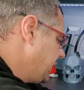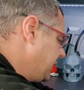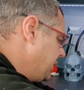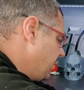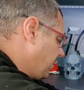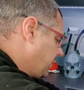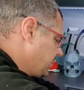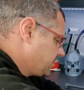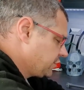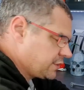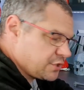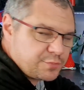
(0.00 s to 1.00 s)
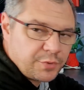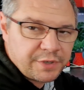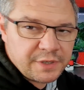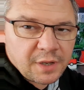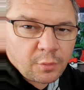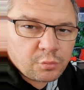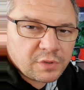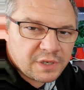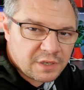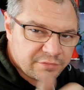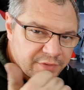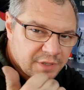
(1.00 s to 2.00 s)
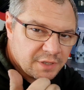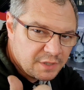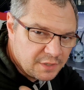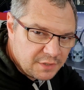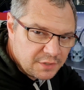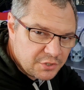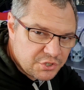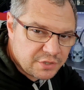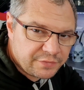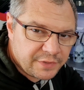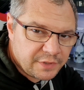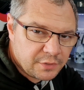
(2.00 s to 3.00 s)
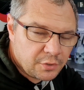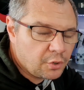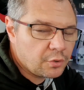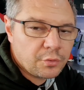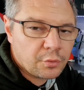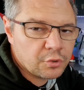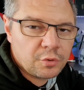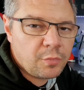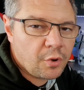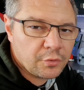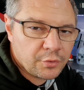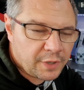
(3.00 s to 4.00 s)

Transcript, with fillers: il a des bornes. Hein. Je te cache pas qu'il a roulé. Il a fait... J'ai fait euh, donc le banc de